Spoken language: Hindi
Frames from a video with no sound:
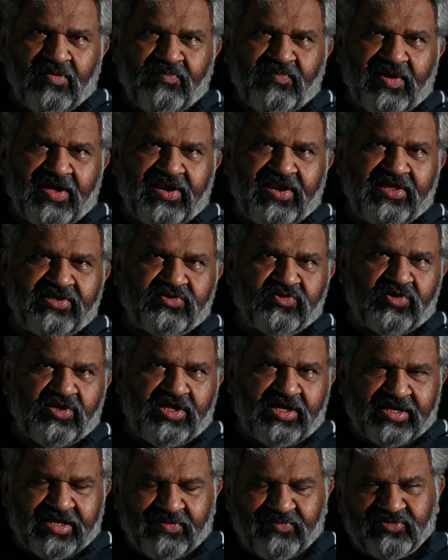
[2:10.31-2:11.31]
पहले जो
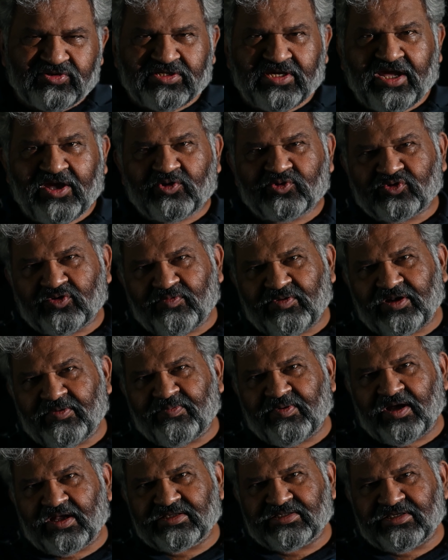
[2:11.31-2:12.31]
लेके मुझे आया उसको मैंने
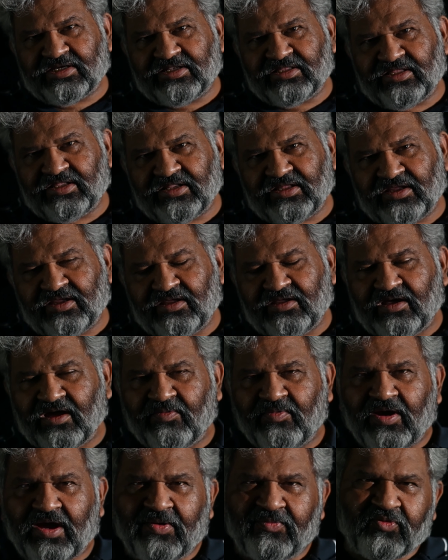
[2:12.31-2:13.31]
पाँच हज़ार देने हैं
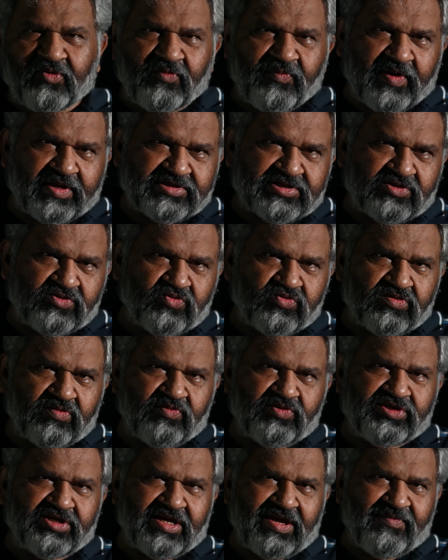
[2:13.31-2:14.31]
अब आपको पैसे दूँ तो
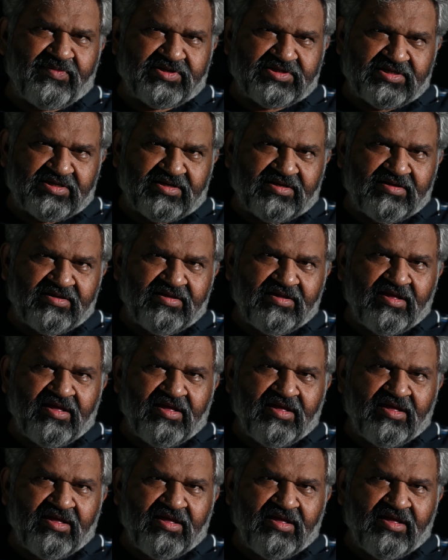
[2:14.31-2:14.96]
मुझे क्या बचेगा